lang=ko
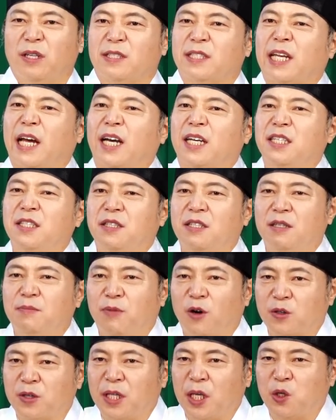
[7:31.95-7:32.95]
자기들
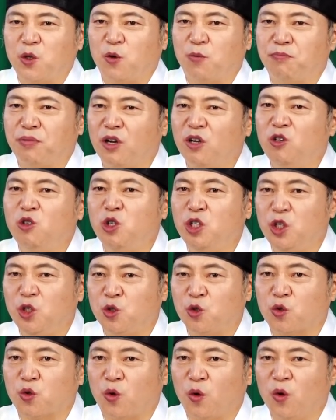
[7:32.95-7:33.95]
멋대로 편리
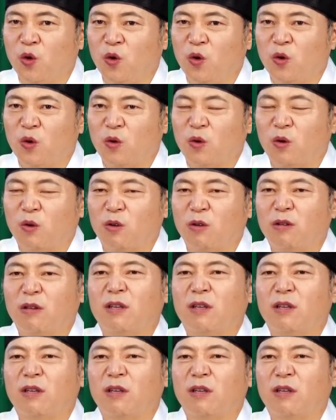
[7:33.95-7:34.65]
위주로